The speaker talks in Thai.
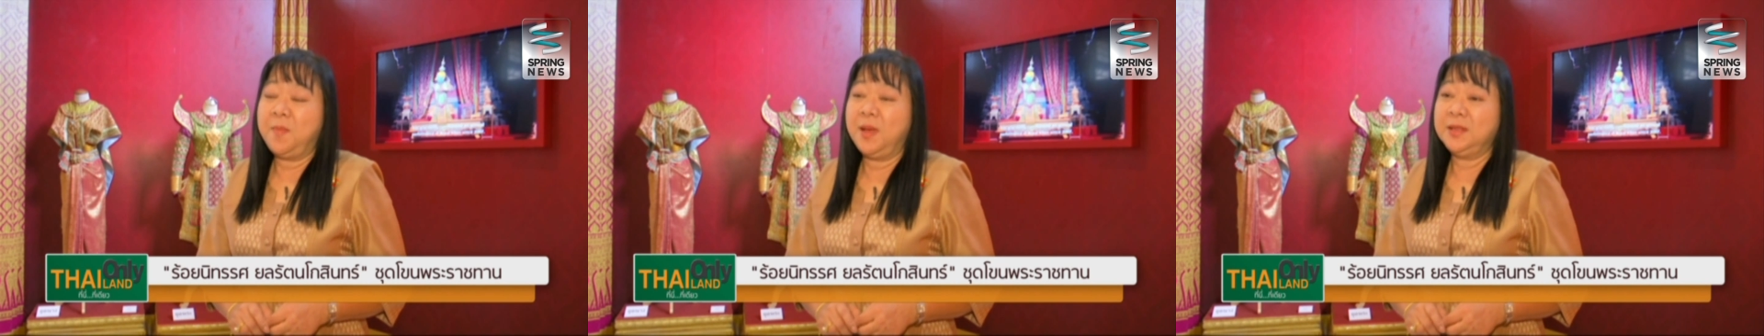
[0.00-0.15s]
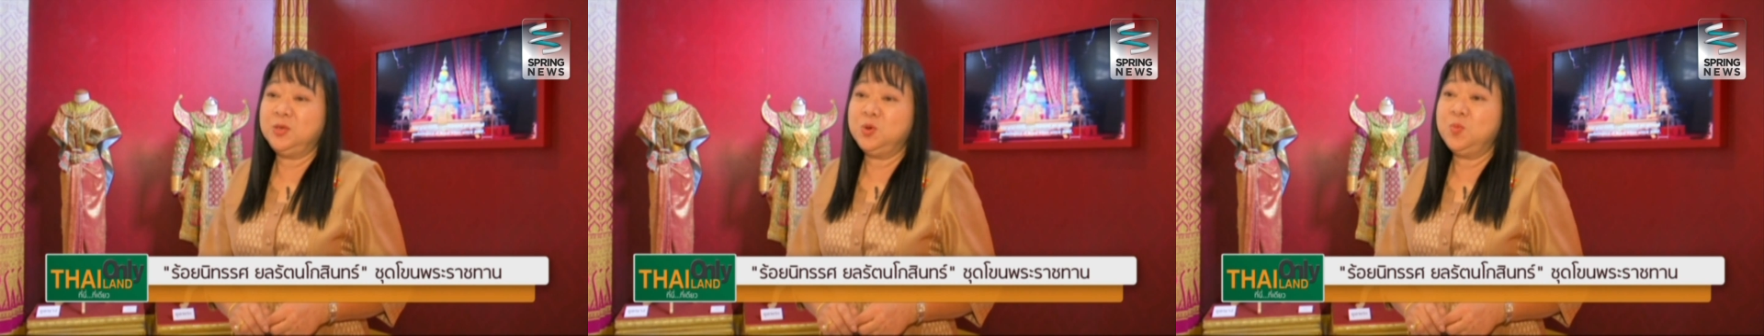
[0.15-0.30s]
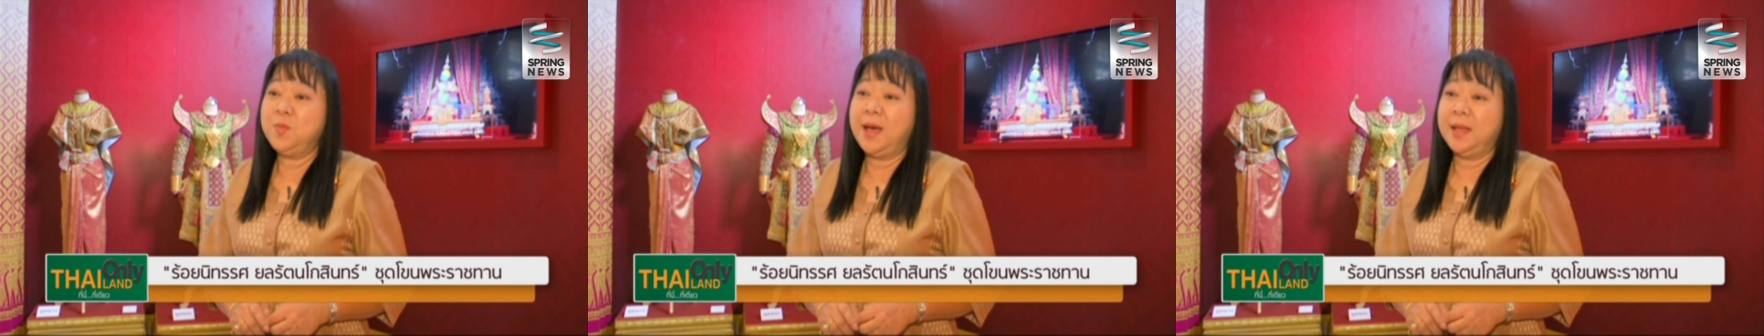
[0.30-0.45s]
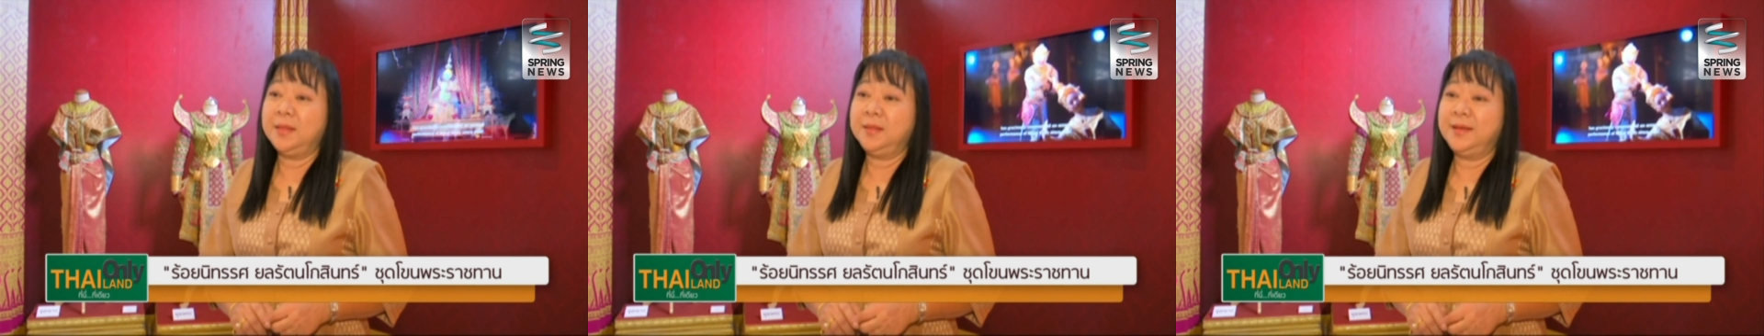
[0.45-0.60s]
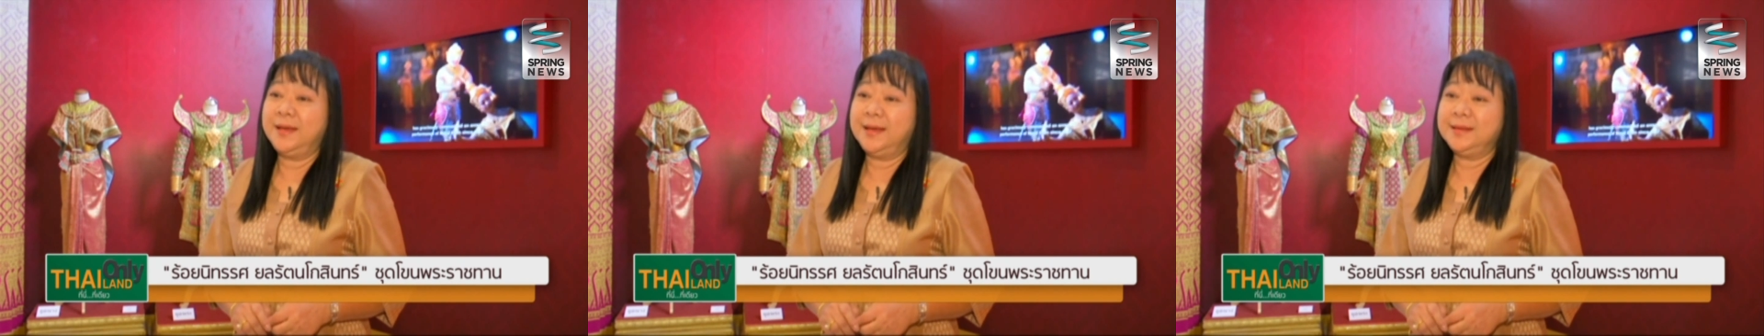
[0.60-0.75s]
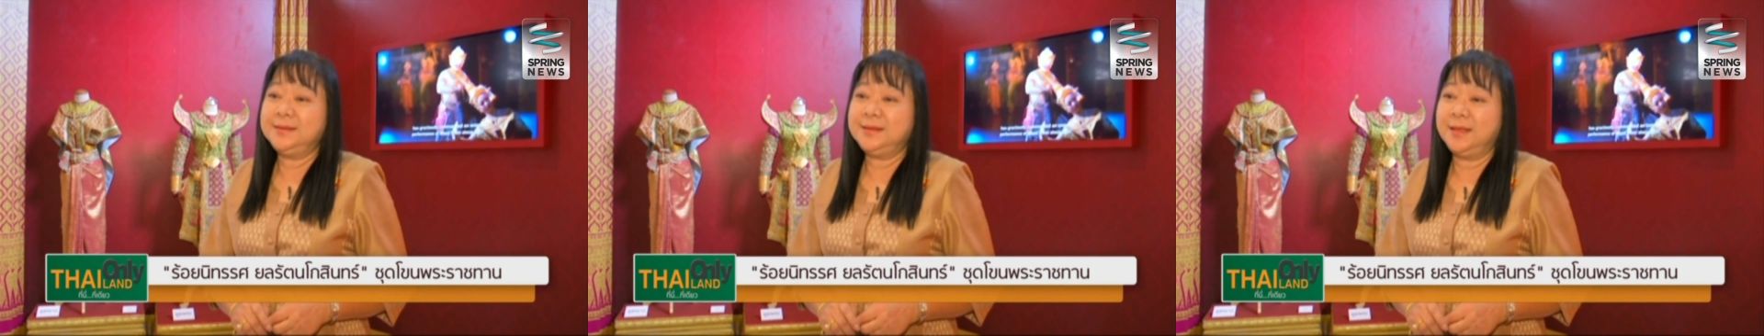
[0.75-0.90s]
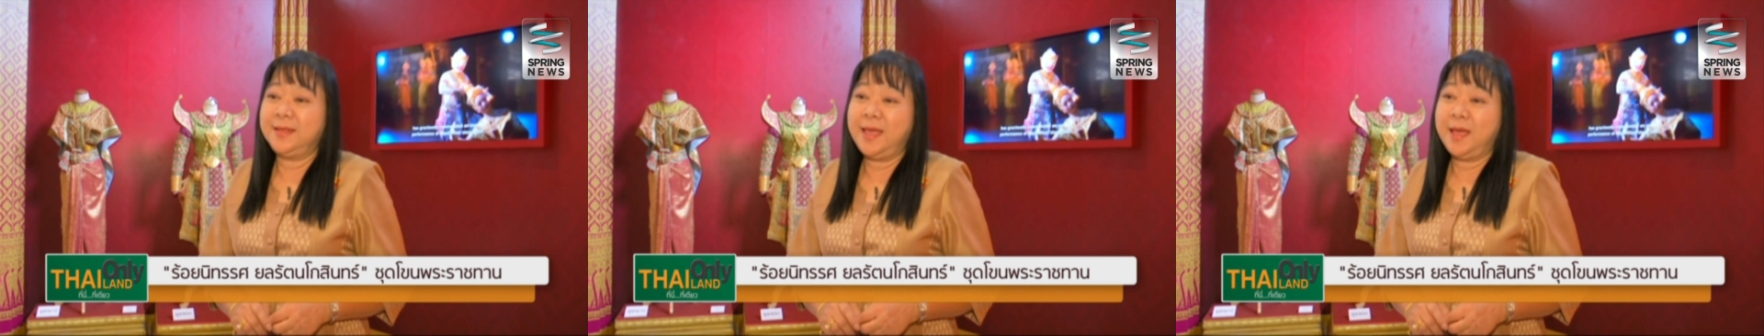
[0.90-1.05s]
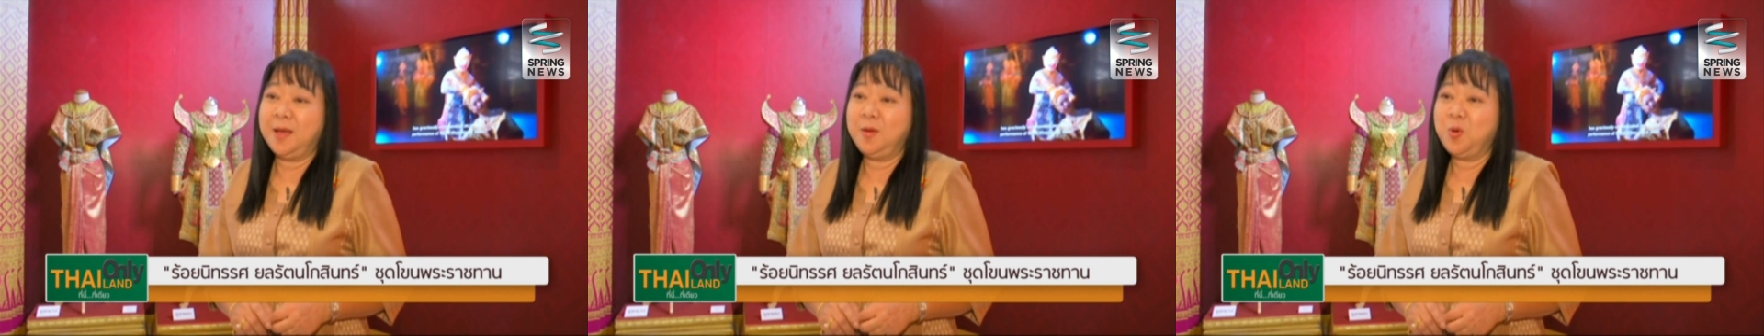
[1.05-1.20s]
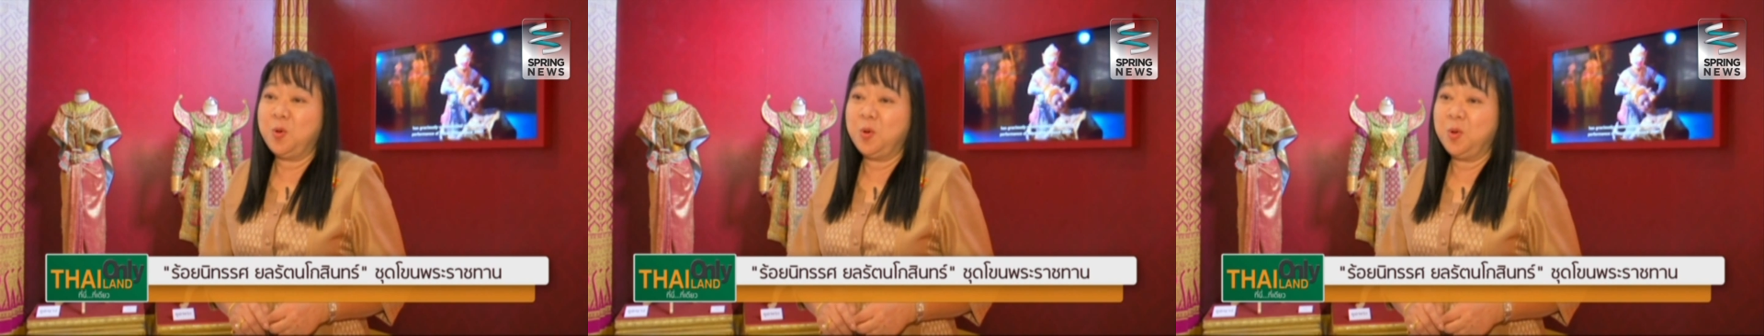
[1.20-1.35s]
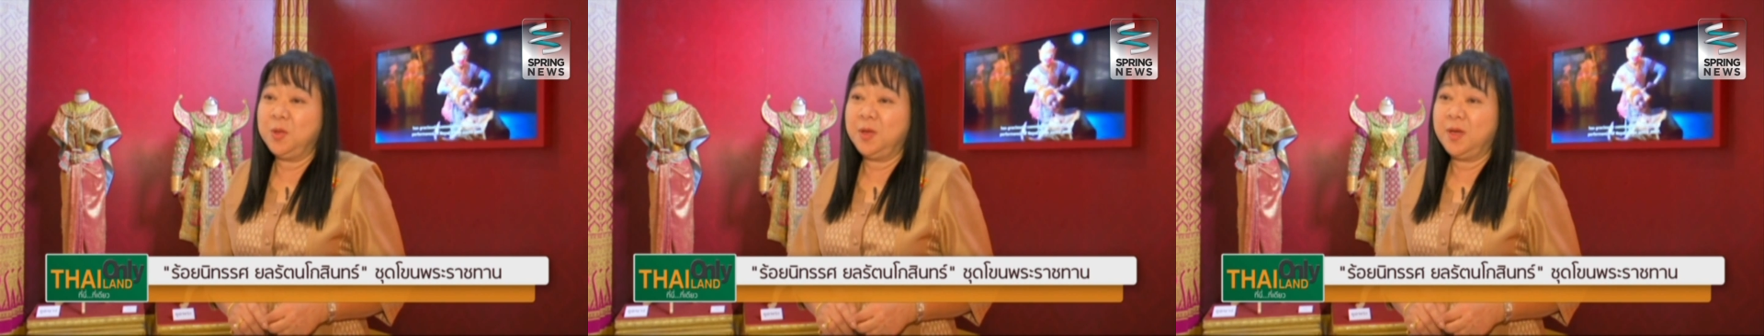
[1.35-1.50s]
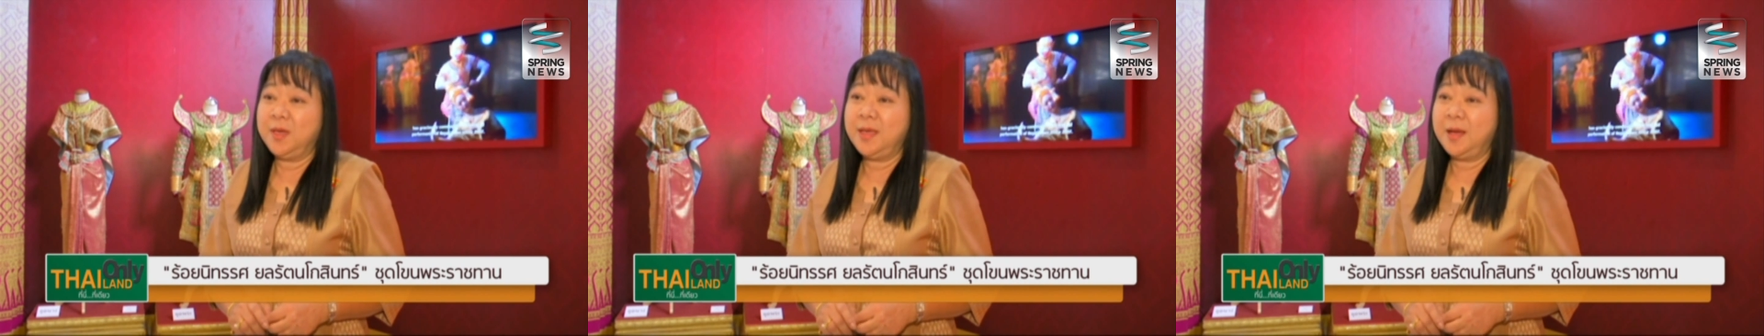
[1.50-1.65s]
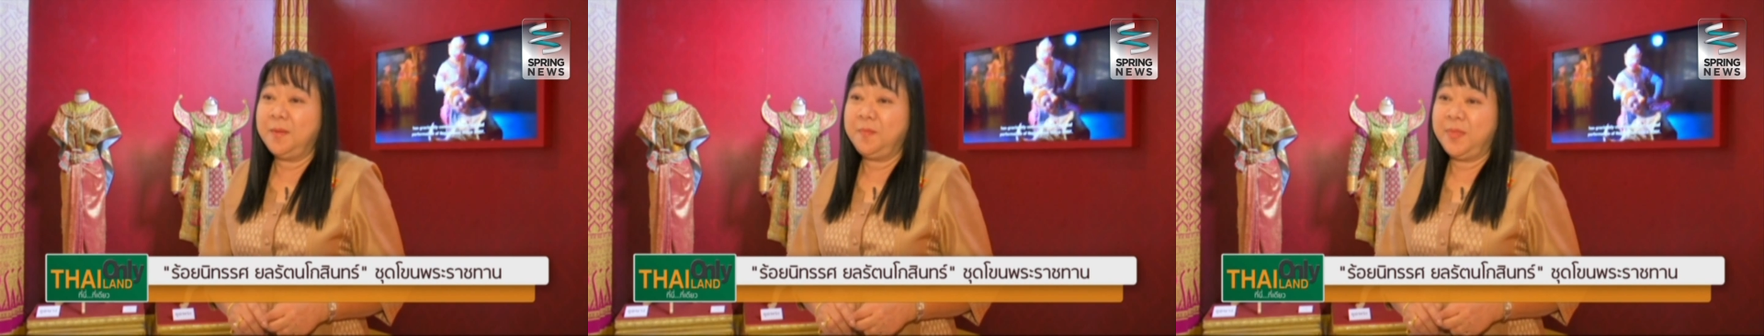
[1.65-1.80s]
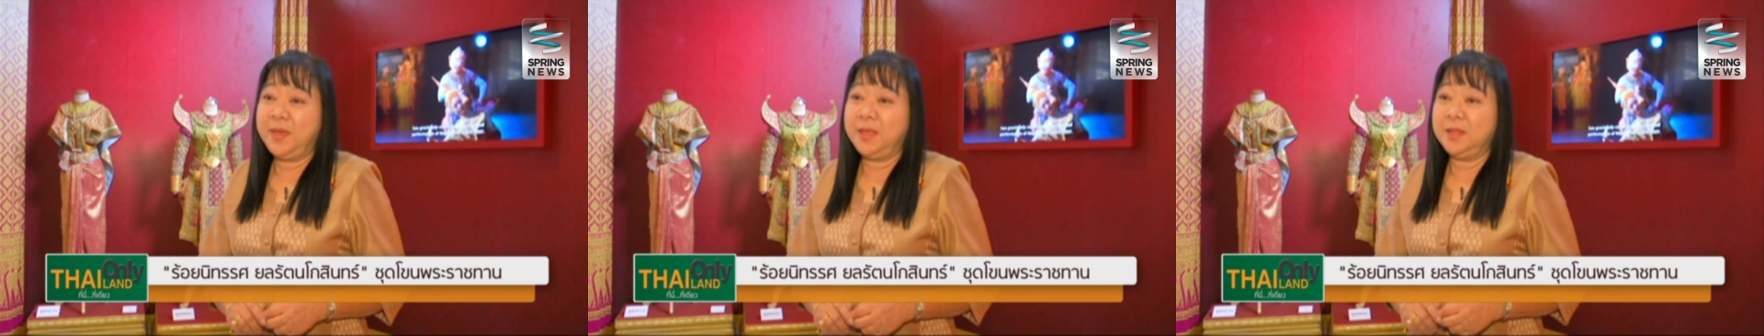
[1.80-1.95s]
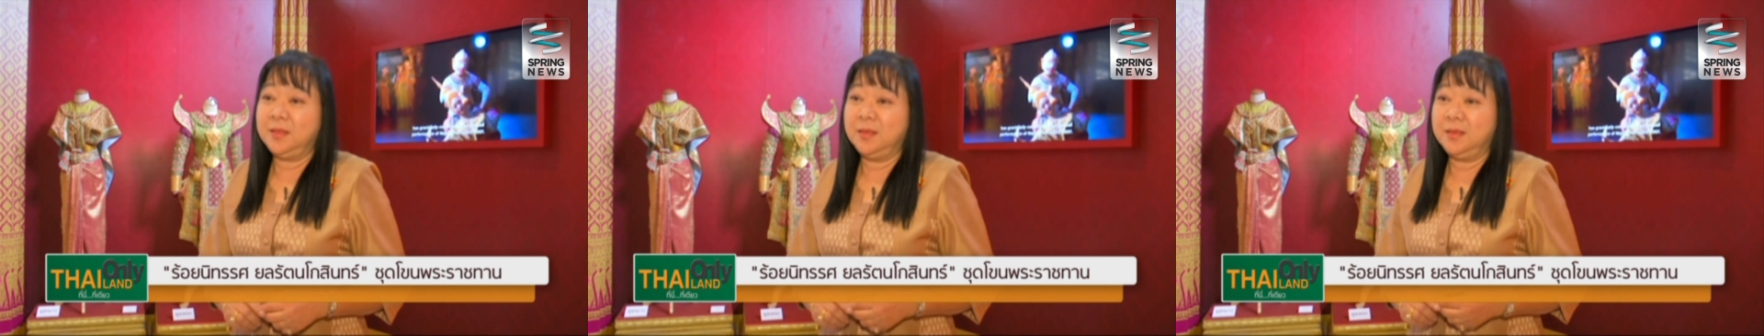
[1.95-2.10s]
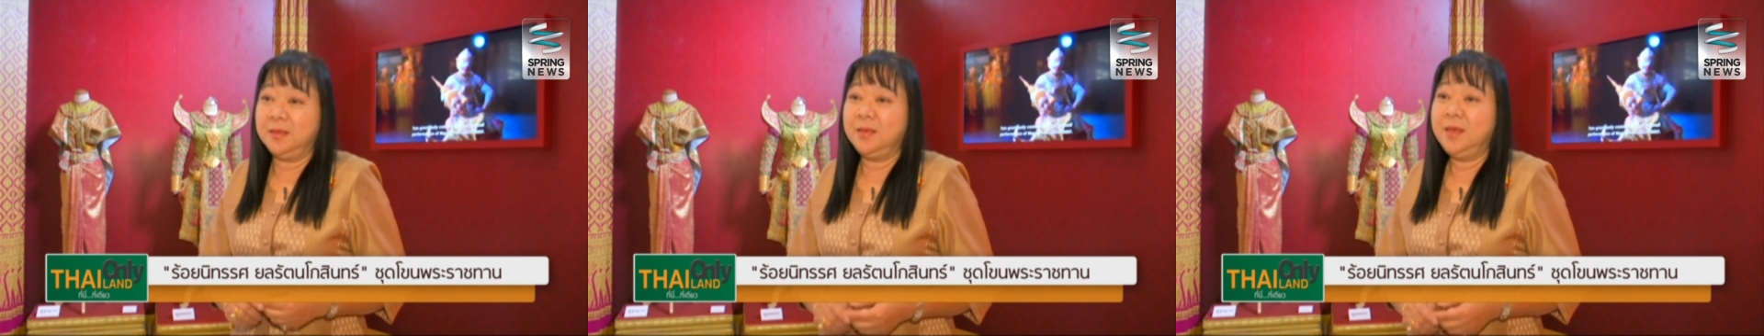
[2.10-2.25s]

ปัจจุบันการแสดงโขนก็ยังเป็น